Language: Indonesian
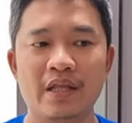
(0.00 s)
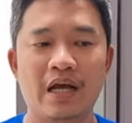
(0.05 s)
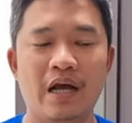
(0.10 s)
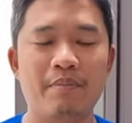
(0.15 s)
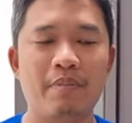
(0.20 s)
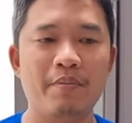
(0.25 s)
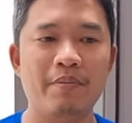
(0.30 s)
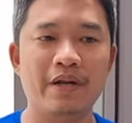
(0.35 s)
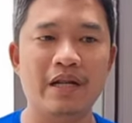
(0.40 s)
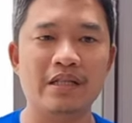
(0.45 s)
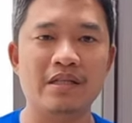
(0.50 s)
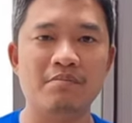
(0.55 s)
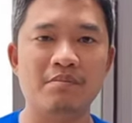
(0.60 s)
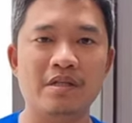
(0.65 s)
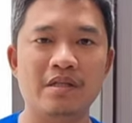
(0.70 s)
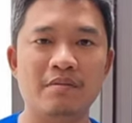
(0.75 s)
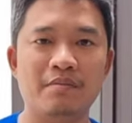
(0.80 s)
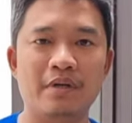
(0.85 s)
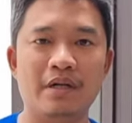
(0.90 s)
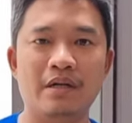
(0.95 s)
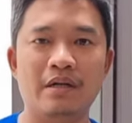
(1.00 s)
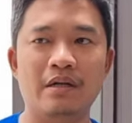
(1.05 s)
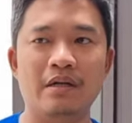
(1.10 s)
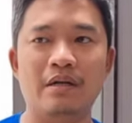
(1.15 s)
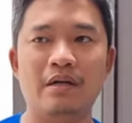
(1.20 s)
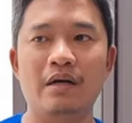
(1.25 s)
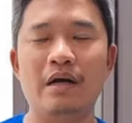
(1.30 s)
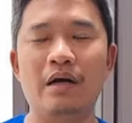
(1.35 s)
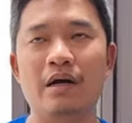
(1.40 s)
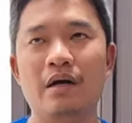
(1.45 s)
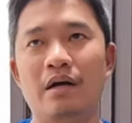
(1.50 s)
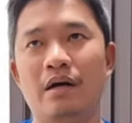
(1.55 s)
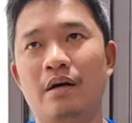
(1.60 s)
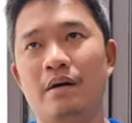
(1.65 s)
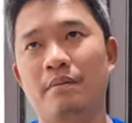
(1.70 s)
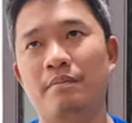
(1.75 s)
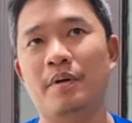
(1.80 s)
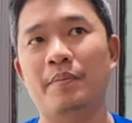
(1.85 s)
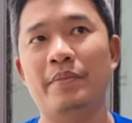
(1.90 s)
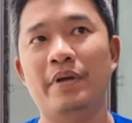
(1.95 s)
Apabila teman-teman e,
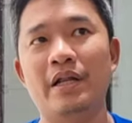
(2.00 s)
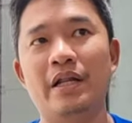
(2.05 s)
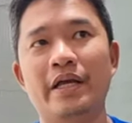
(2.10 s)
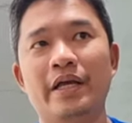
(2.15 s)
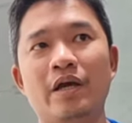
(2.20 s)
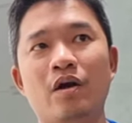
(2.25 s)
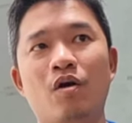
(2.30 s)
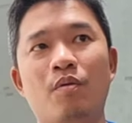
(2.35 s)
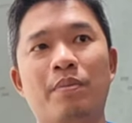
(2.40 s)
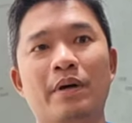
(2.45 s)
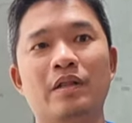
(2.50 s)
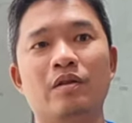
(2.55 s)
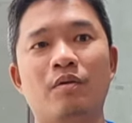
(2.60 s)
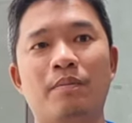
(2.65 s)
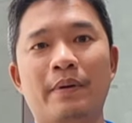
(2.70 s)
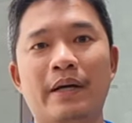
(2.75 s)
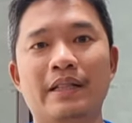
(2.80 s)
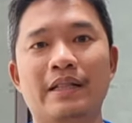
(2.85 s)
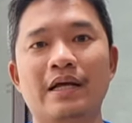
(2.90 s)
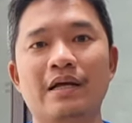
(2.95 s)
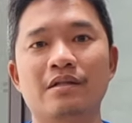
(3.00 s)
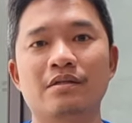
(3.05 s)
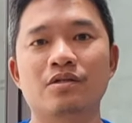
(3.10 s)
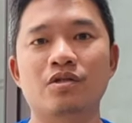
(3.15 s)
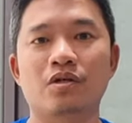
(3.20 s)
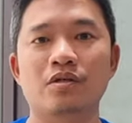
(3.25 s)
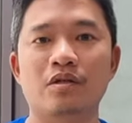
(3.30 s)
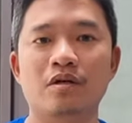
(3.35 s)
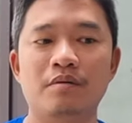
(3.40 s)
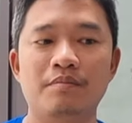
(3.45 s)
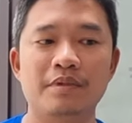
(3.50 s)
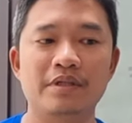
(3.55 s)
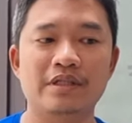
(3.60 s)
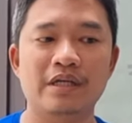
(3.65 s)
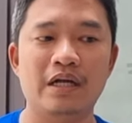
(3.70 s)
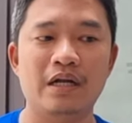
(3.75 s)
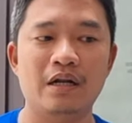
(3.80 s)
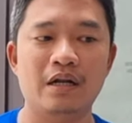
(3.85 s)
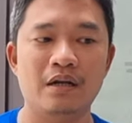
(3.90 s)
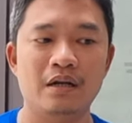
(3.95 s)
memiliki obat-obatan, contoh
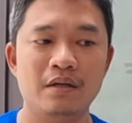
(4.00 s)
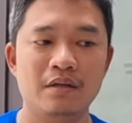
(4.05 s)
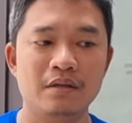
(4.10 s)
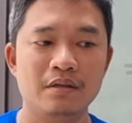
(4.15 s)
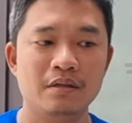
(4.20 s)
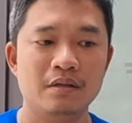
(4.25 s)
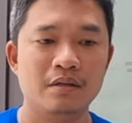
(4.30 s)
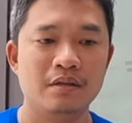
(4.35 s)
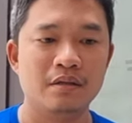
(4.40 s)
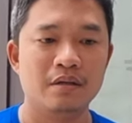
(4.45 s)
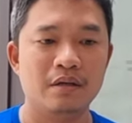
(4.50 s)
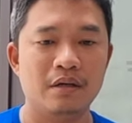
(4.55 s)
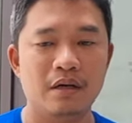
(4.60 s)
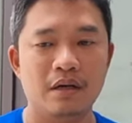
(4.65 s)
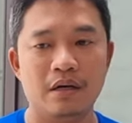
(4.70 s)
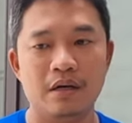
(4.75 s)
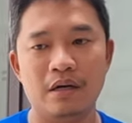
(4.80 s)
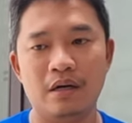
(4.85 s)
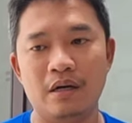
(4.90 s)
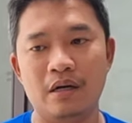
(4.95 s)
misal e,